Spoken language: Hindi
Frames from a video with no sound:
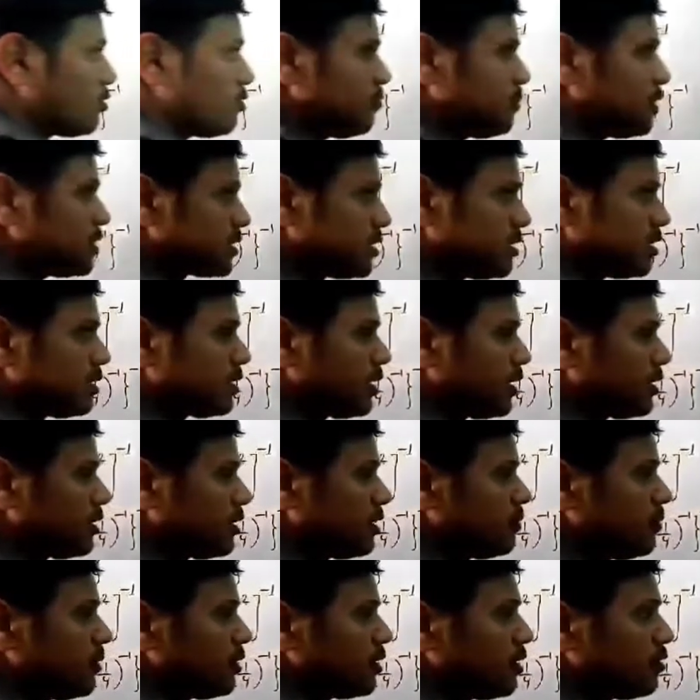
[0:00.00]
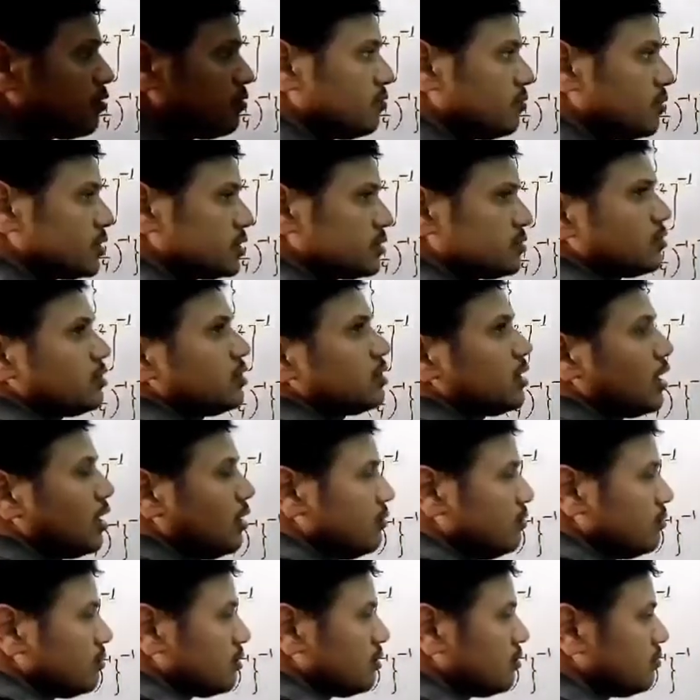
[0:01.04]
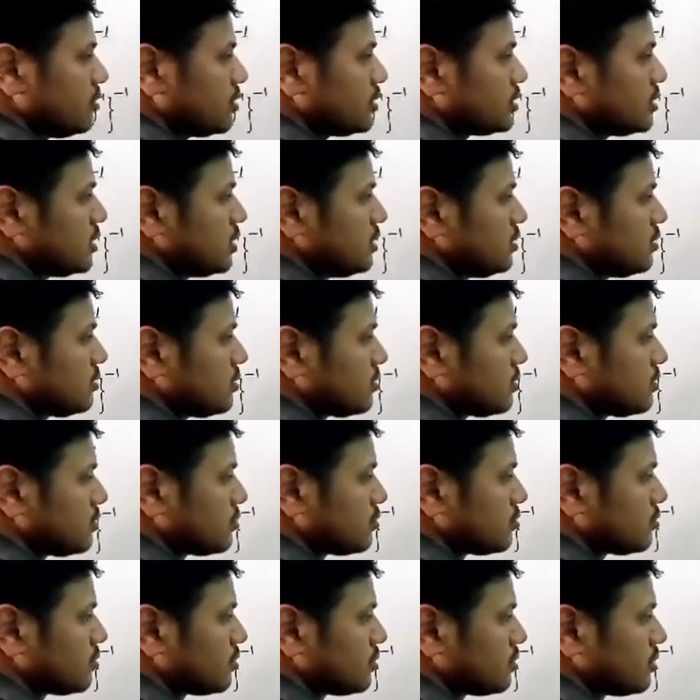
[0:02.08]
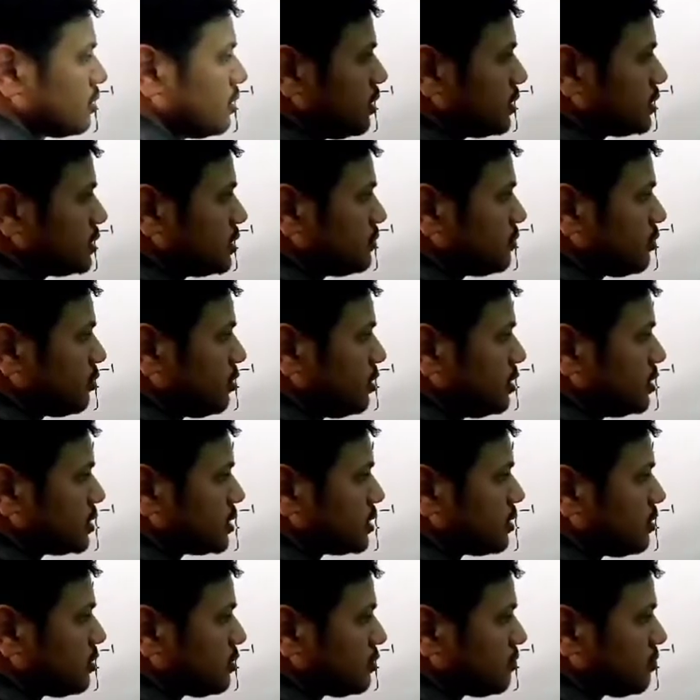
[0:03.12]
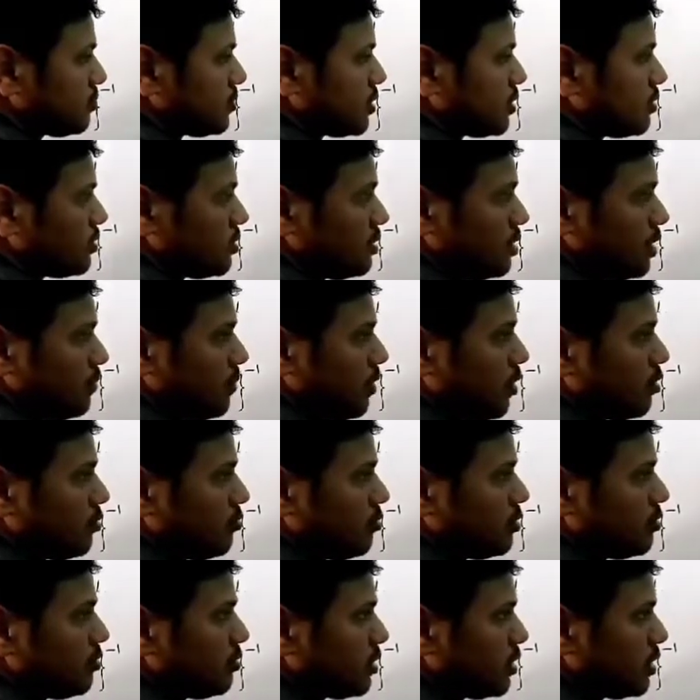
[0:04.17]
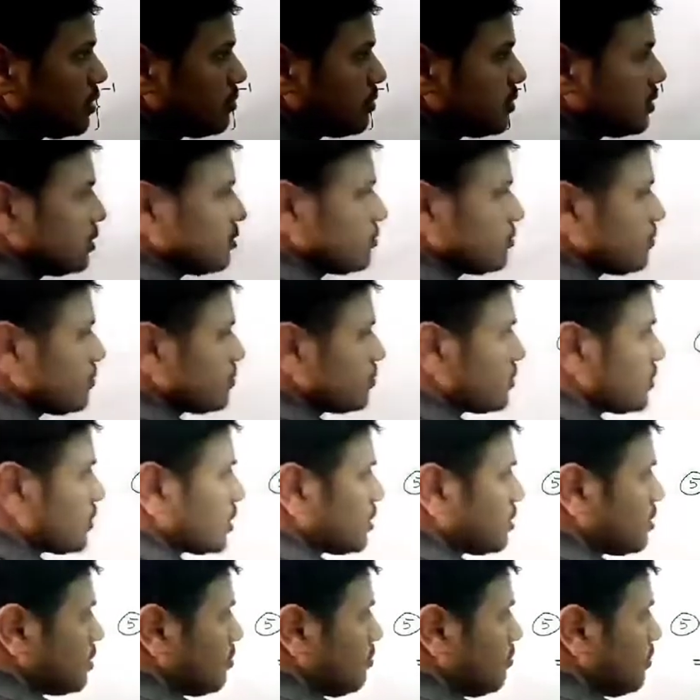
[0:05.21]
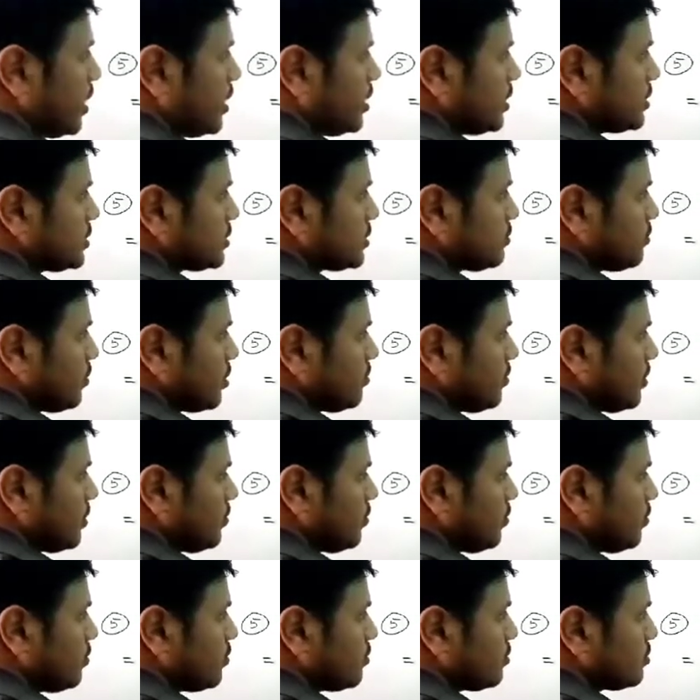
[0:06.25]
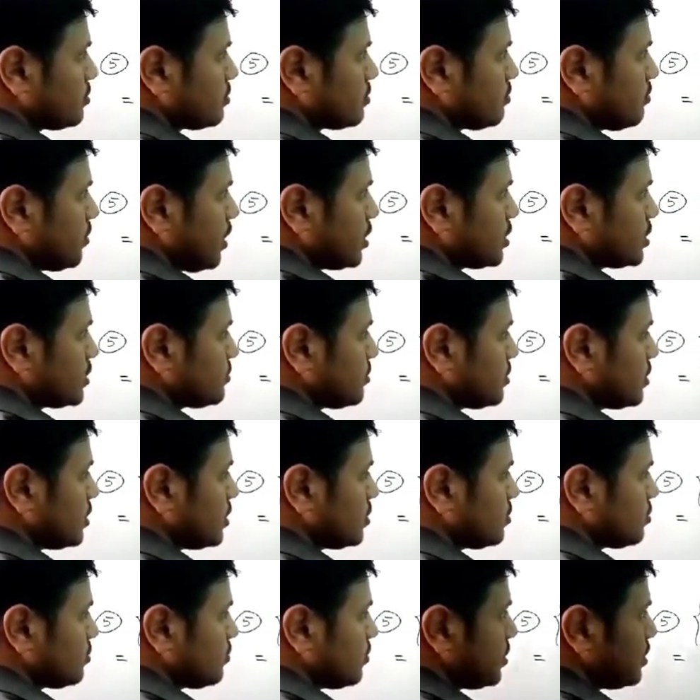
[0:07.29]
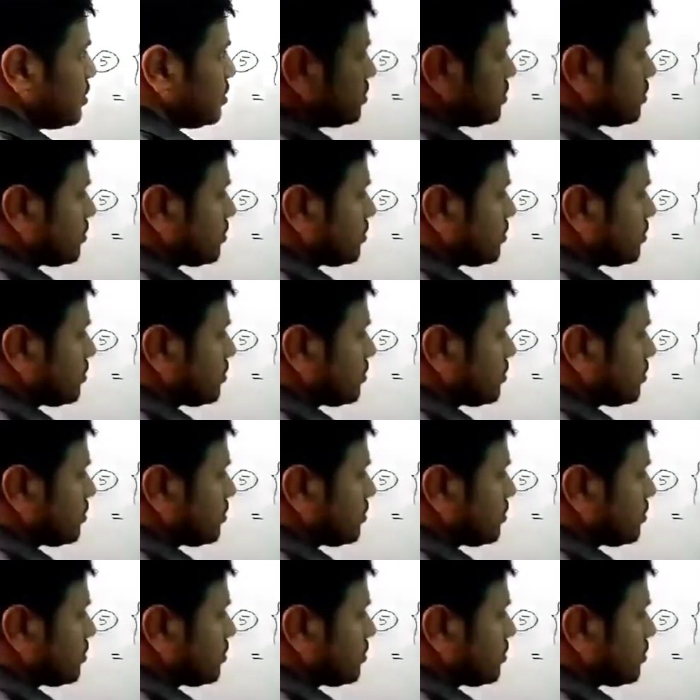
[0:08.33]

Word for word: को प्लस करने क्या करना पड़ेगा आपको बस थोड़ी काम फिर से उसे प्रॉपर इसका ये पावर वन हो गया आपका माइनस वन बाई फोर माइनस वन है तो फिर